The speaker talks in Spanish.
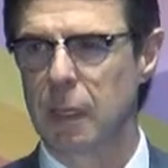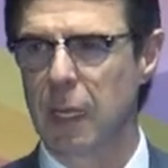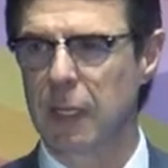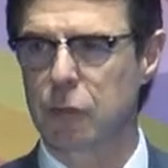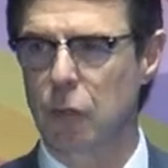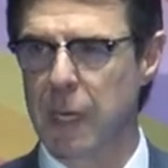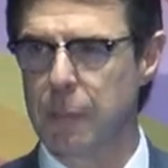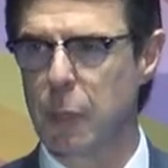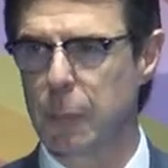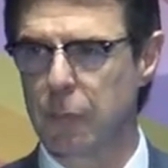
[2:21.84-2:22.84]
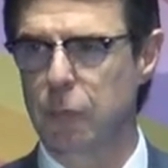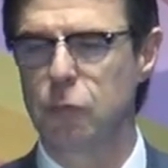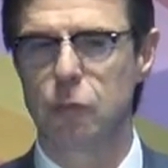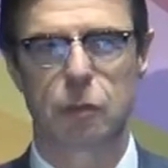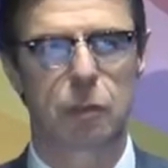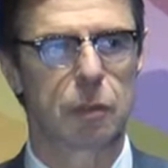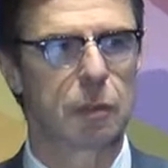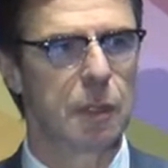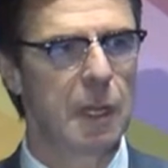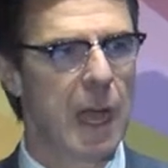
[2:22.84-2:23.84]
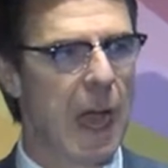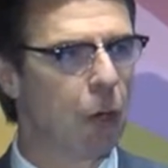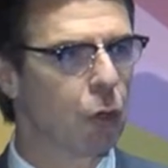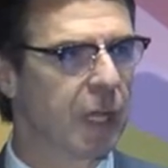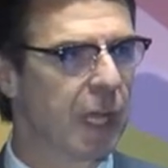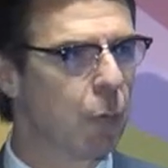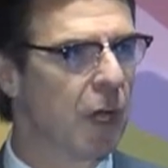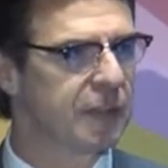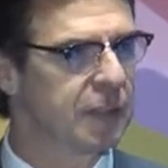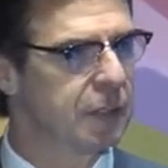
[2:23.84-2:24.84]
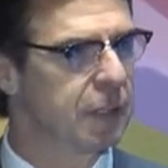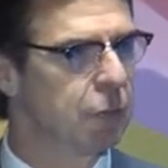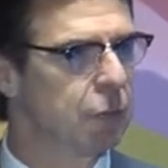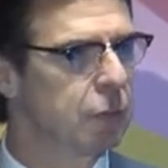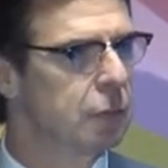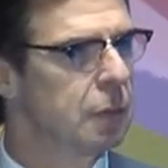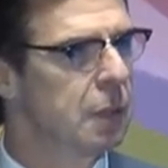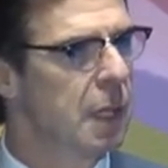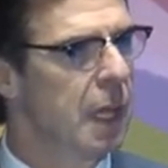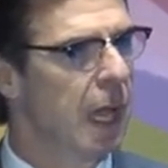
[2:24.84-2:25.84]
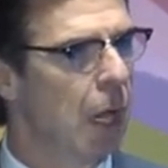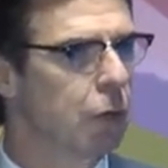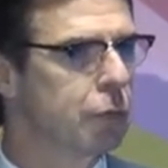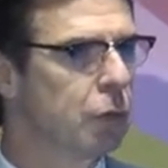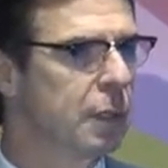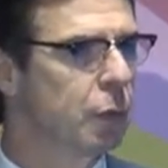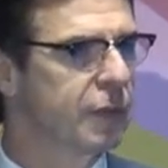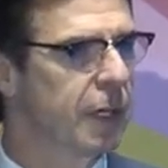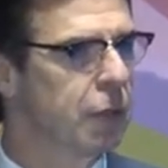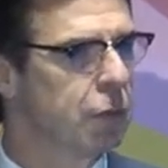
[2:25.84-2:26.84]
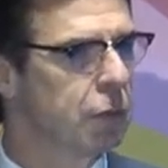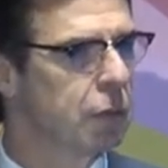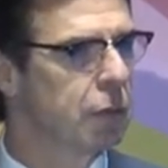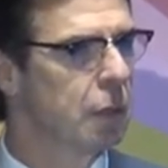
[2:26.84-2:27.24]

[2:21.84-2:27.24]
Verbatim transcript: esos cambios profundos a los que hemos asistido en los últimos años,